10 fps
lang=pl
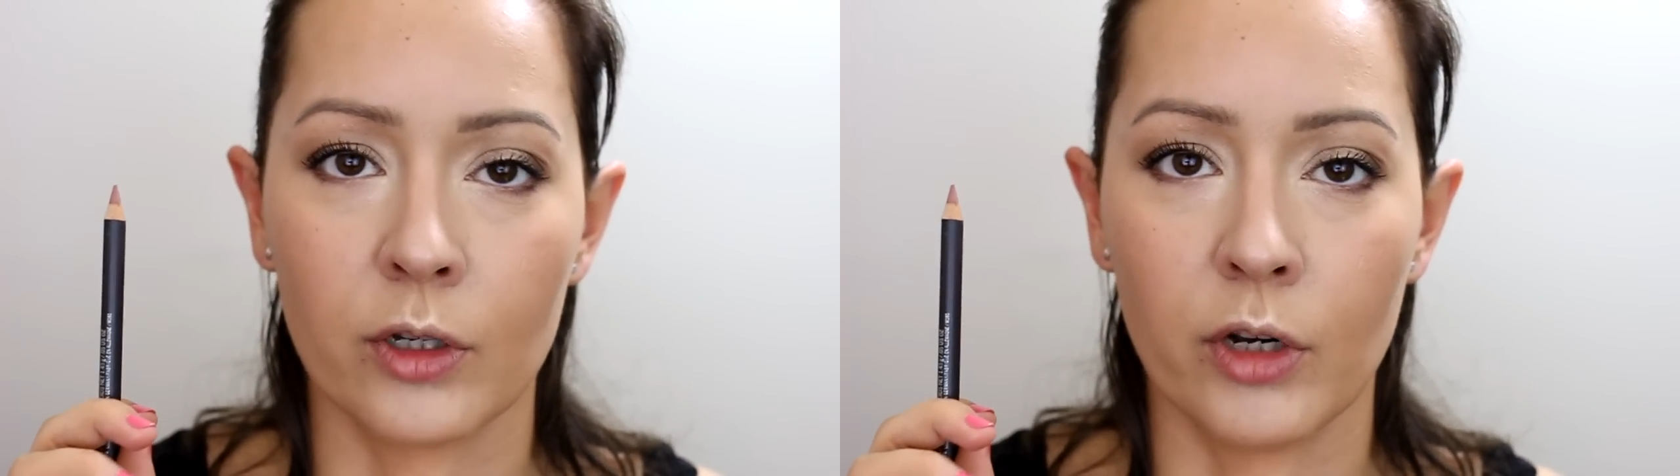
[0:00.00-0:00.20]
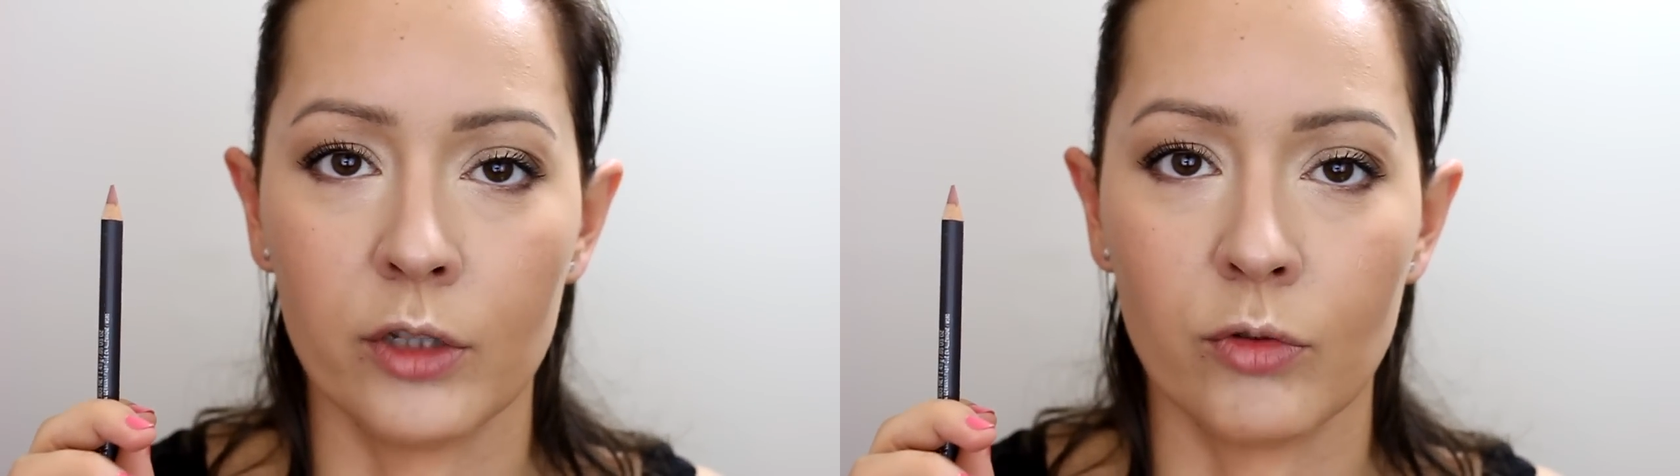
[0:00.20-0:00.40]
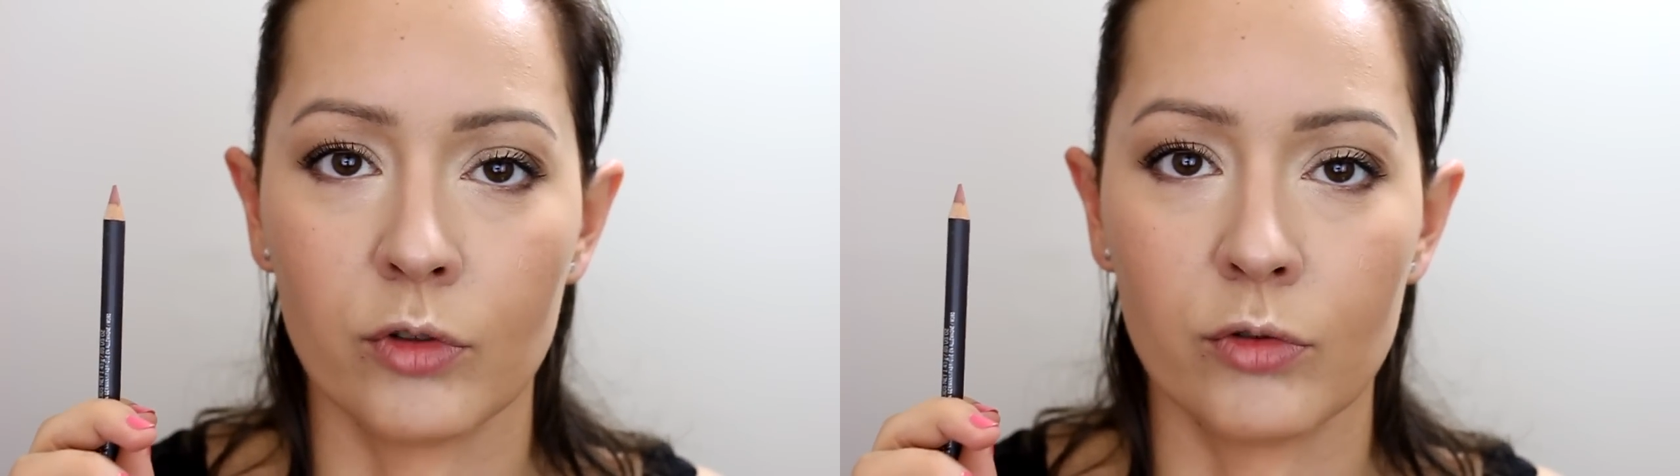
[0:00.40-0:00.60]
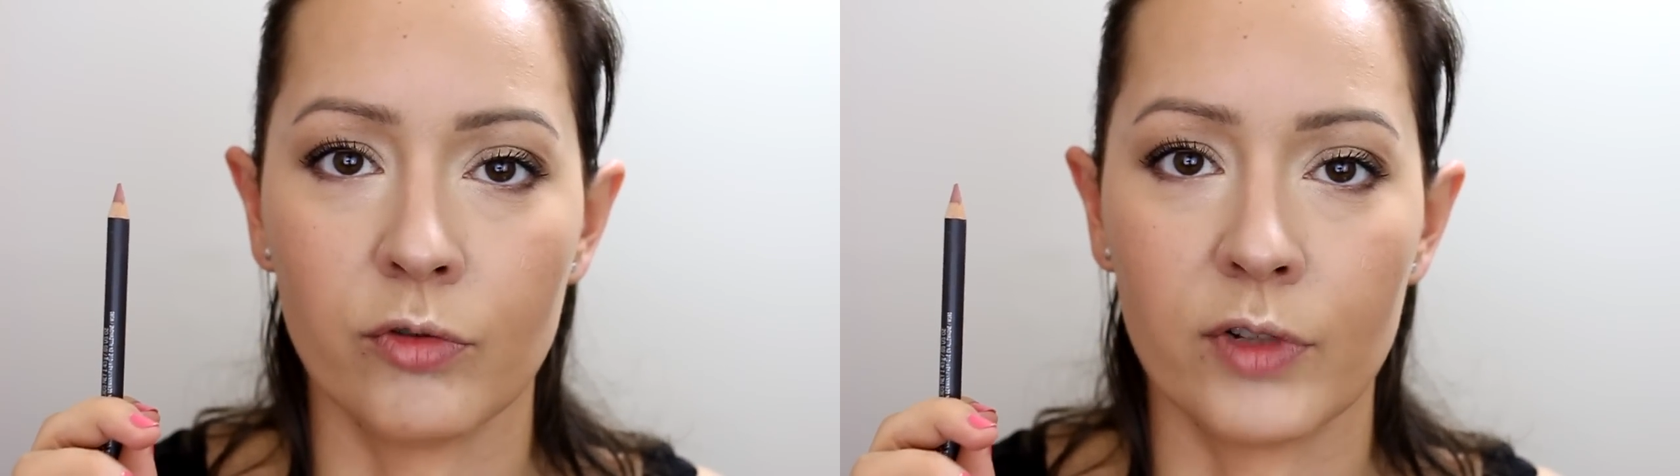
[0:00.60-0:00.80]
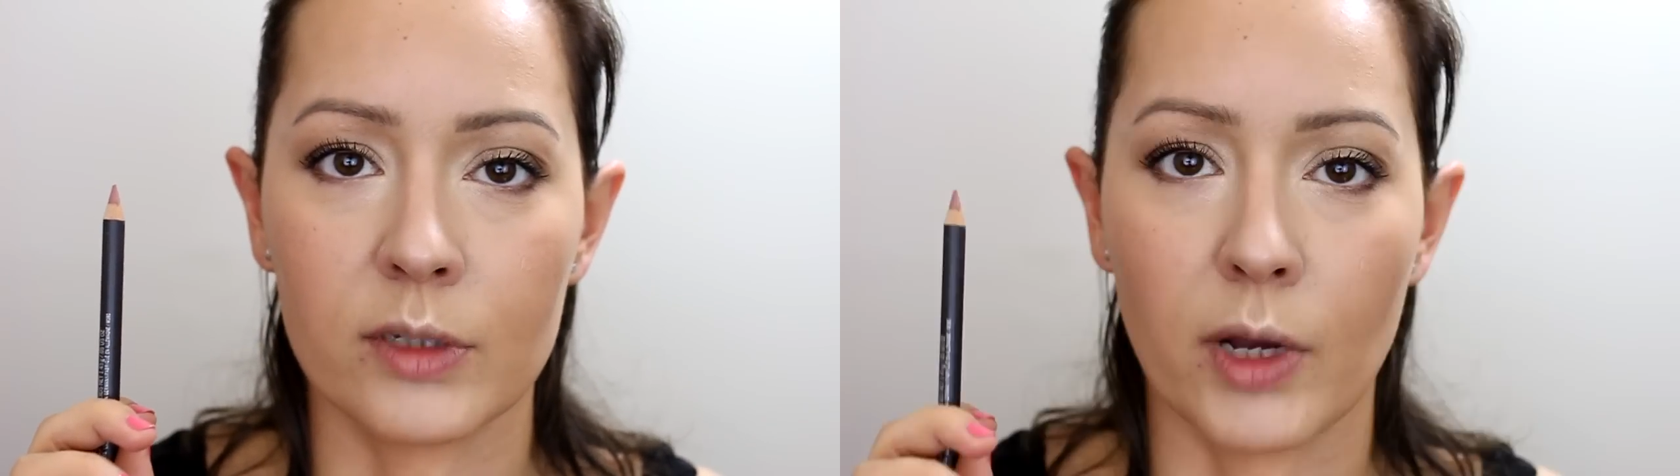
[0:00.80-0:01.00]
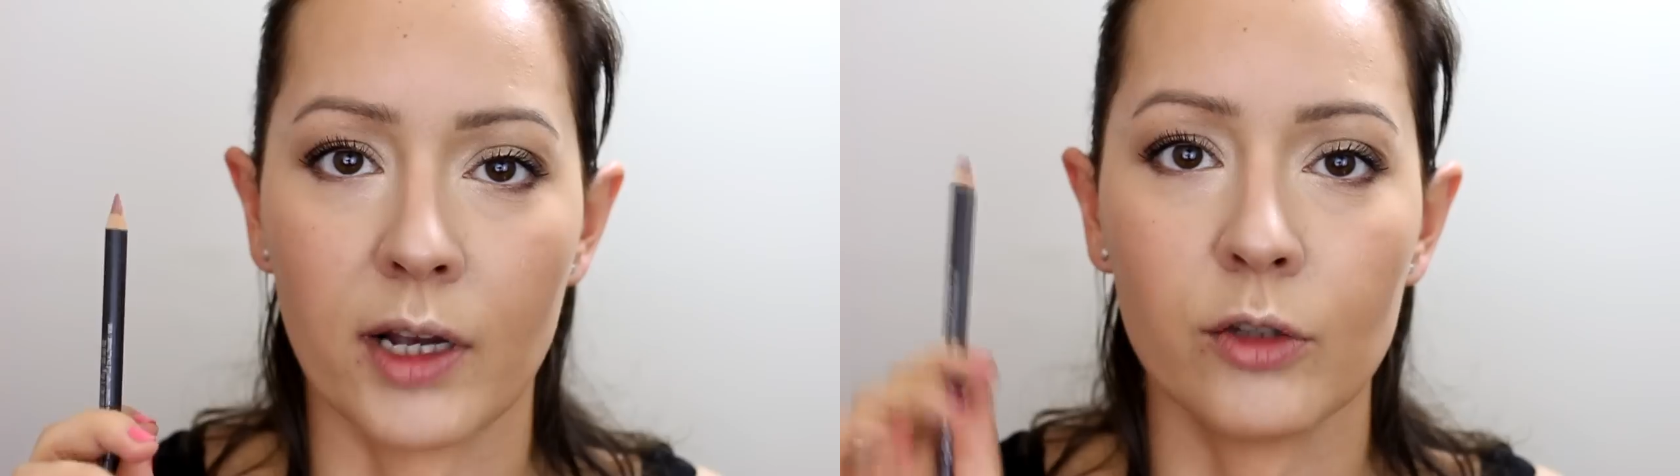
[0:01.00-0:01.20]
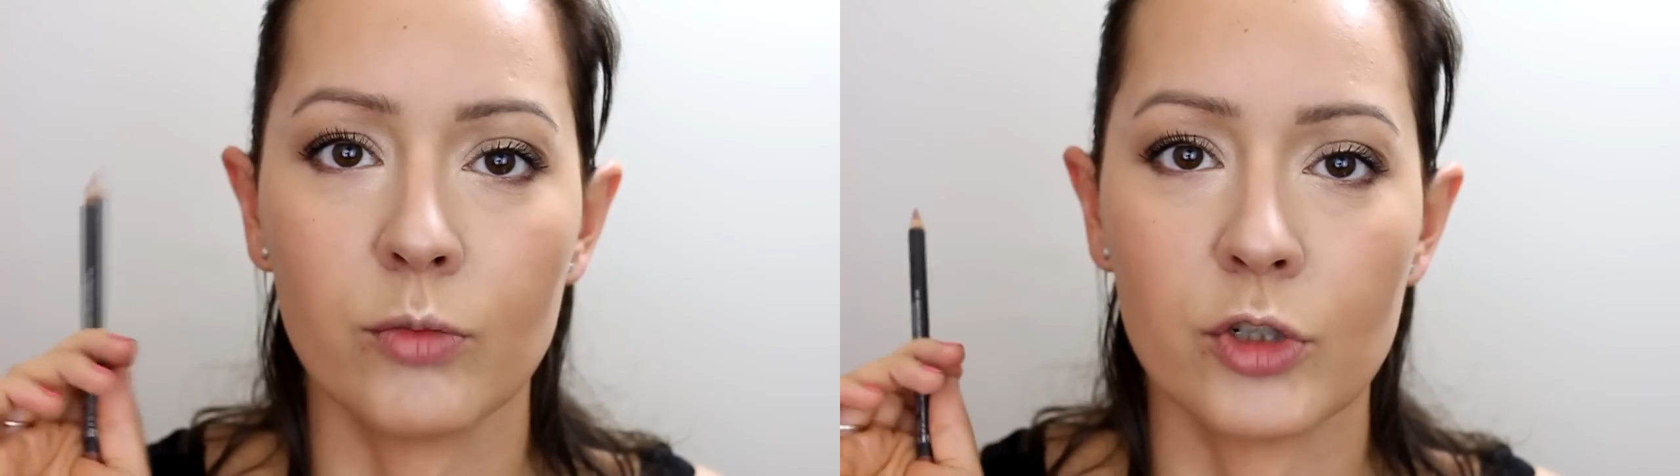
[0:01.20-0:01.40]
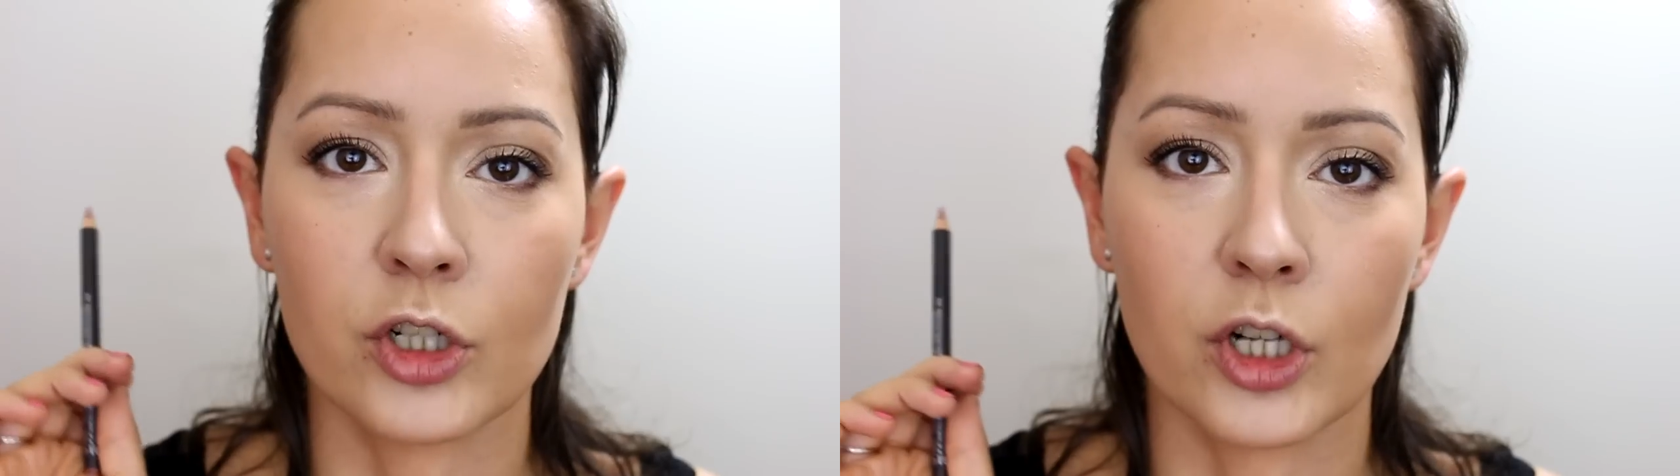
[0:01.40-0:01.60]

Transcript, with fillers: kolejną konturówkę z Maka, to myślę,